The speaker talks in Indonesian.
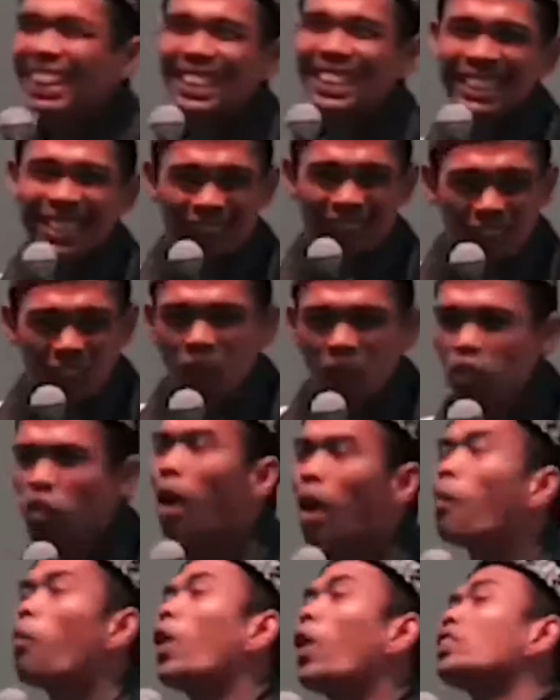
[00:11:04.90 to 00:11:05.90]
Senyum.
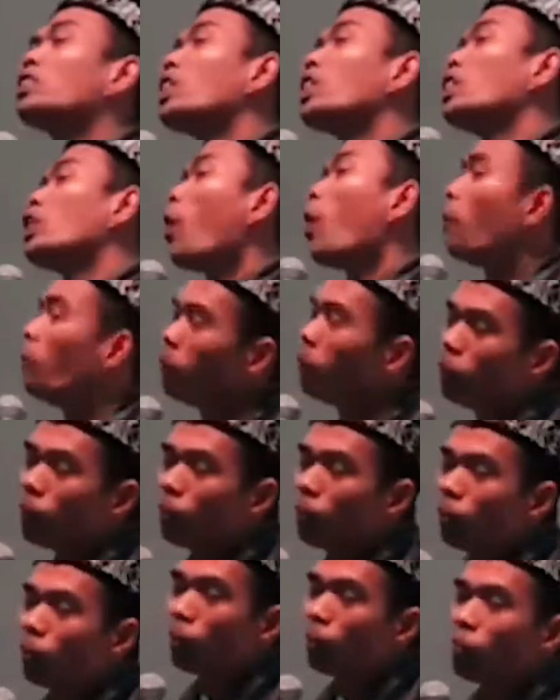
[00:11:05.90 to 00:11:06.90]
Semua senyum.
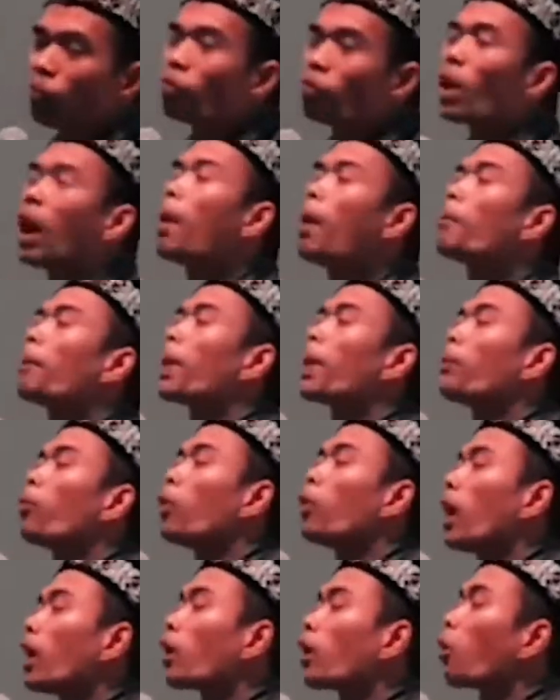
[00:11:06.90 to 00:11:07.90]
Sampai
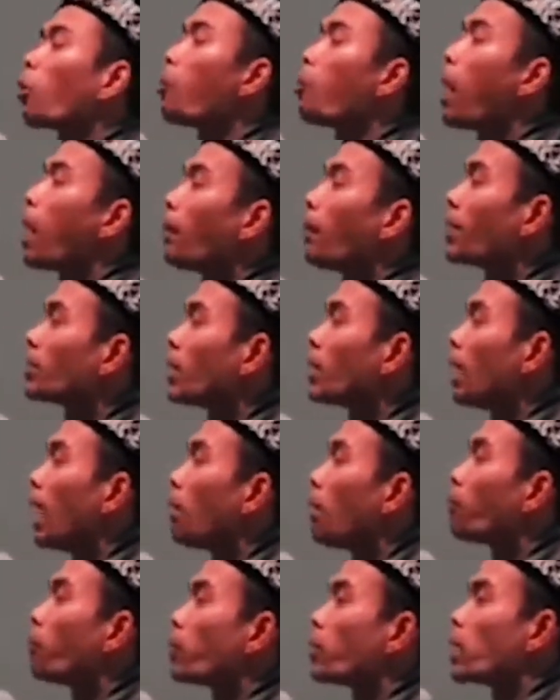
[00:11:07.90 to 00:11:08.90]
pulang ke rumah mati
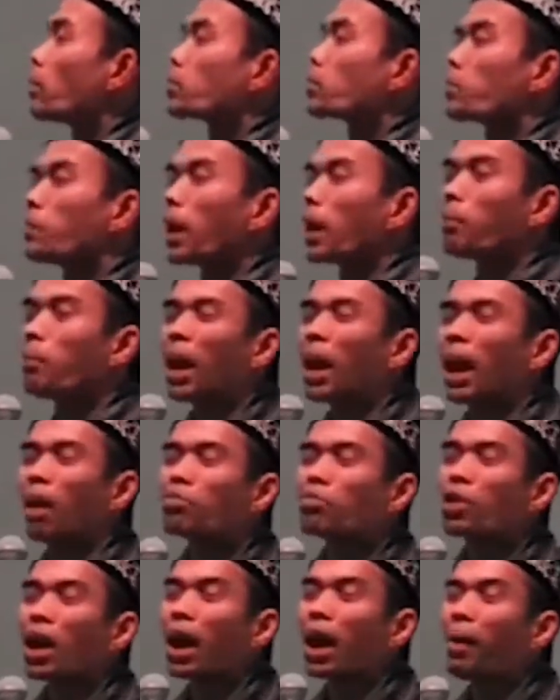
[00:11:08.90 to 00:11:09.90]
lampu jam 9
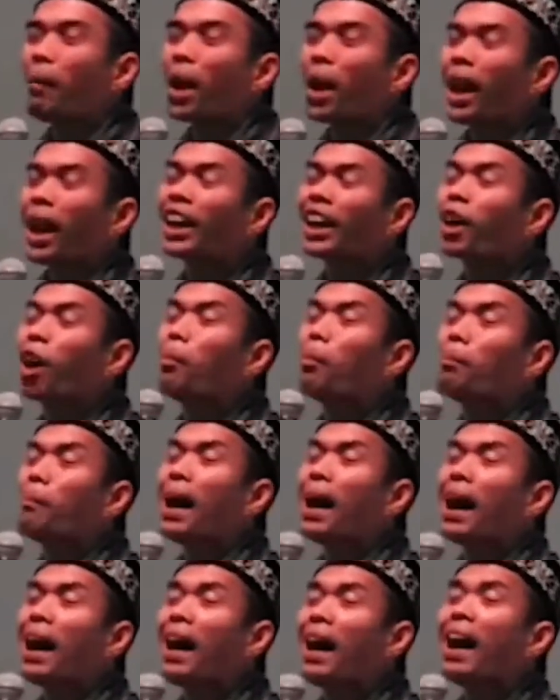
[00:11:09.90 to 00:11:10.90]
malam. Assalamualaikum
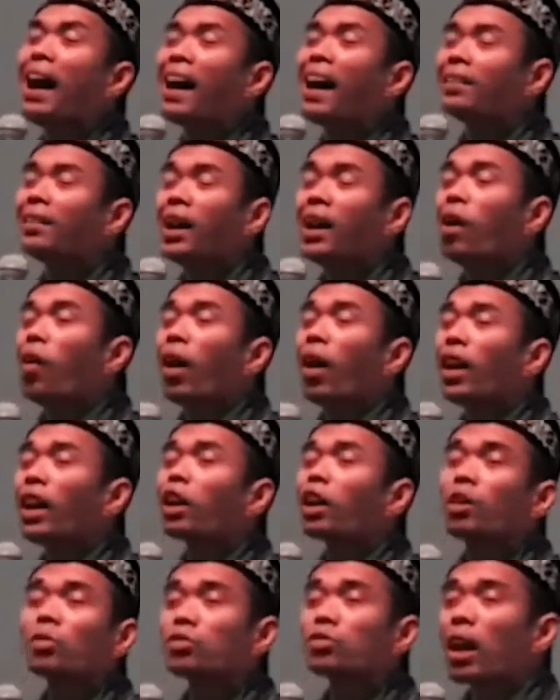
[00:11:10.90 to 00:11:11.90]
bang.
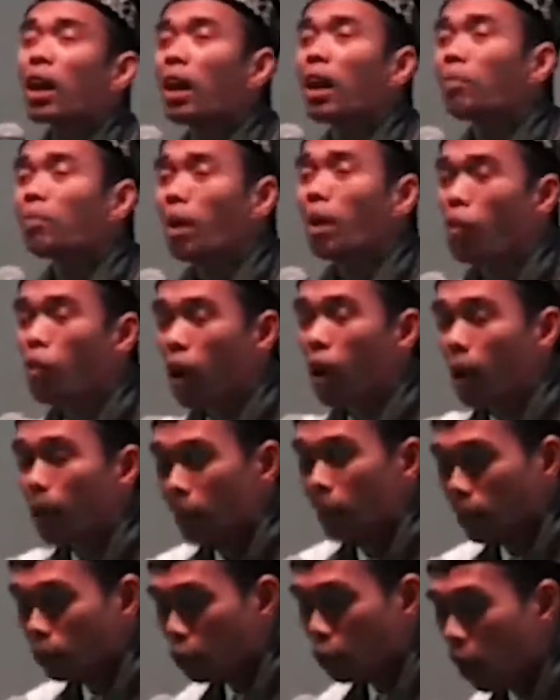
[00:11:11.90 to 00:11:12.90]
Waalaikumsalam. Dia buka
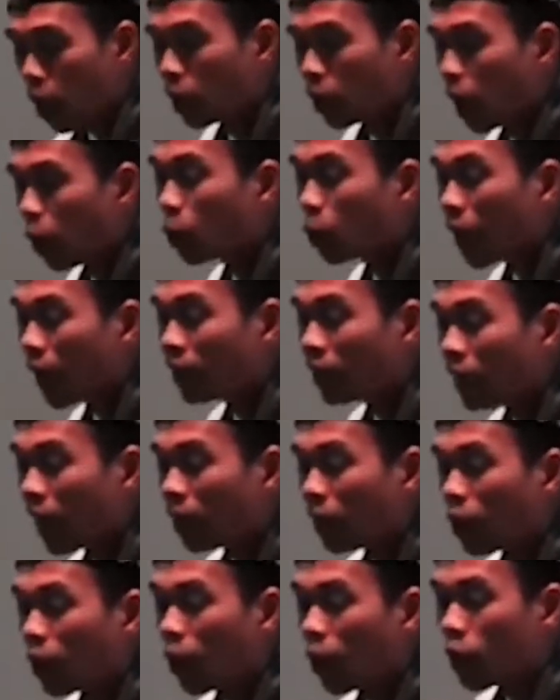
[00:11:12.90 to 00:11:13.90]
pintu. Allahu la
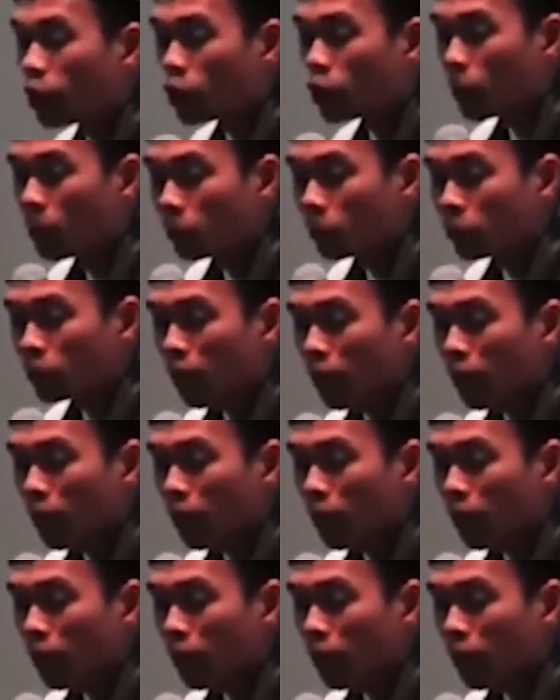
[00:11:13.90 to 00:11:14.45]
ilaha illal qayyum.